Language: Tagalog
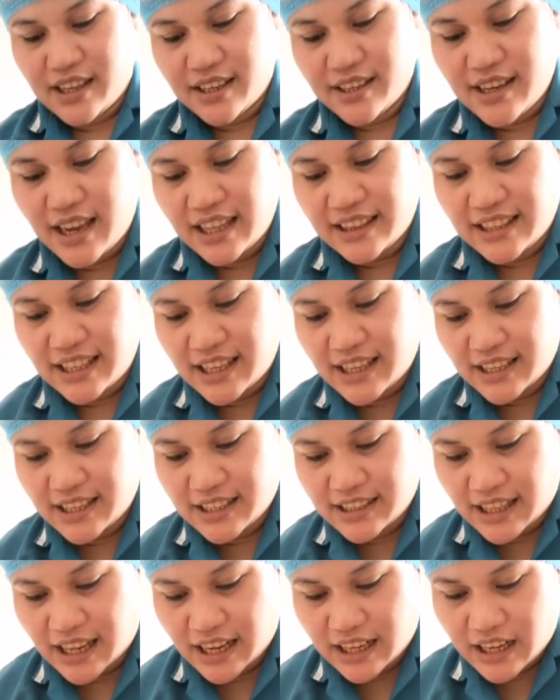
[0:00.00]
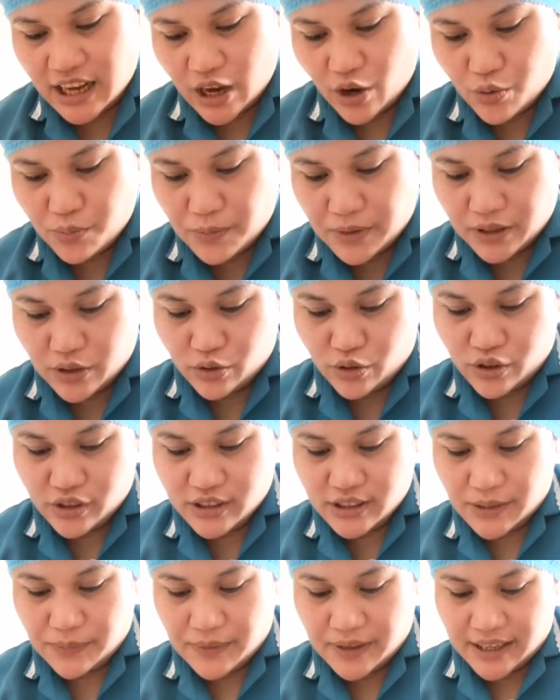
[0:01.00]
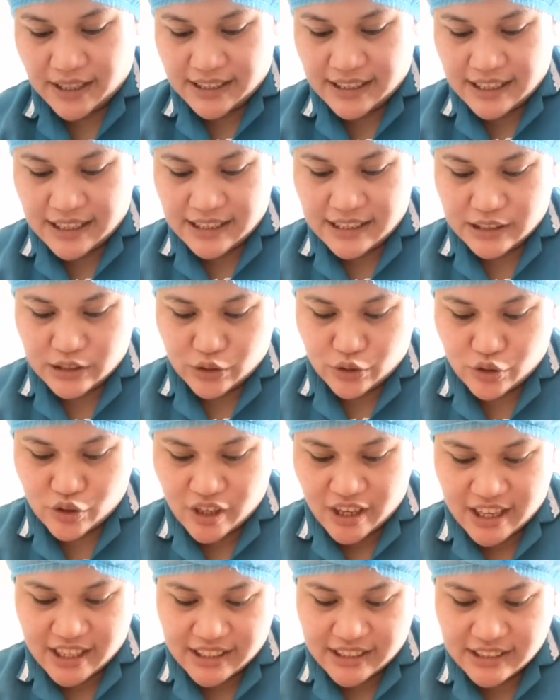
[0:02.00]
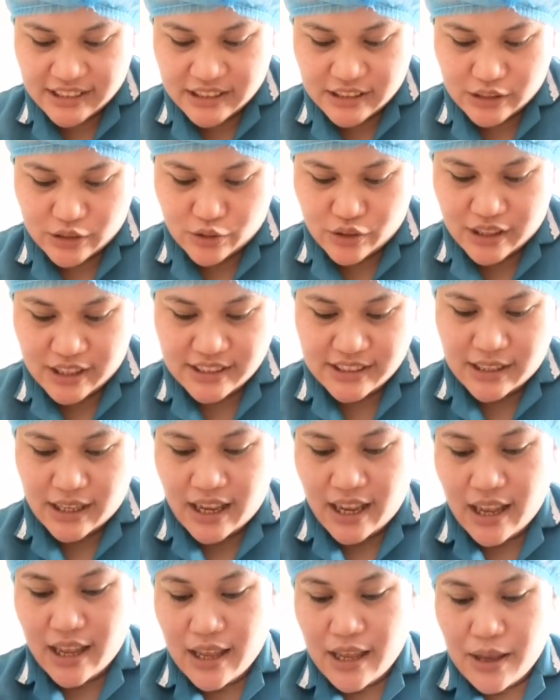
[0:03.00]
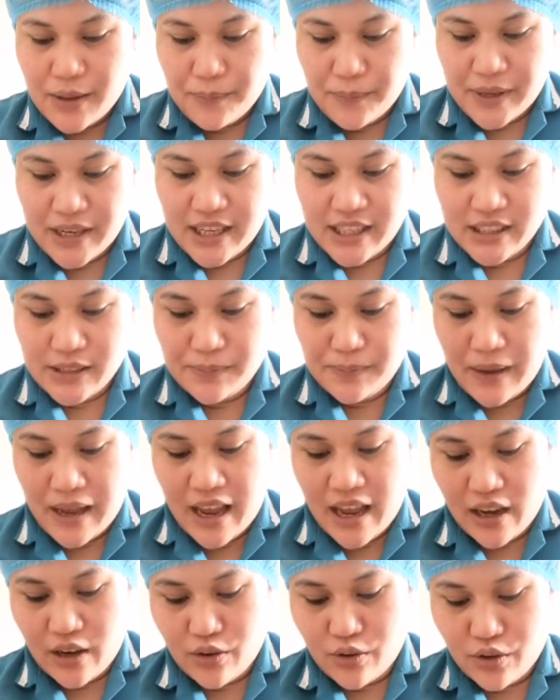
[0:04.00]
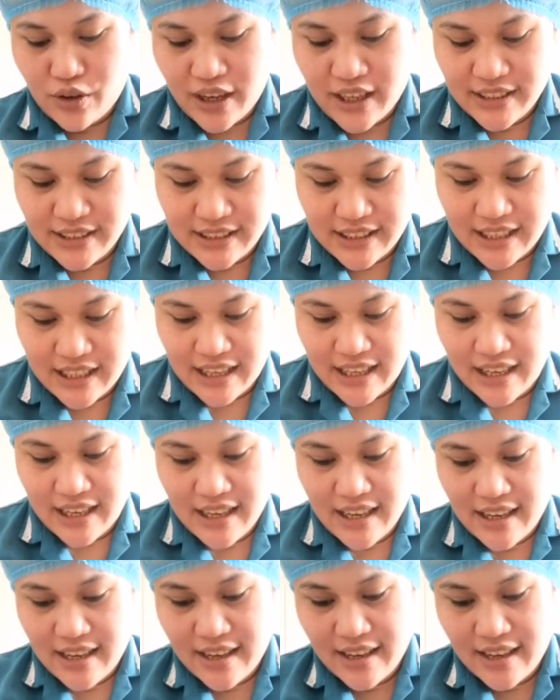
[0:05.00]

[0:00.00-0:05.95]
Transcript: Dati hindi talaga ako marunong sa mga ganito guys. Nung nasa Pinas pa ako kasi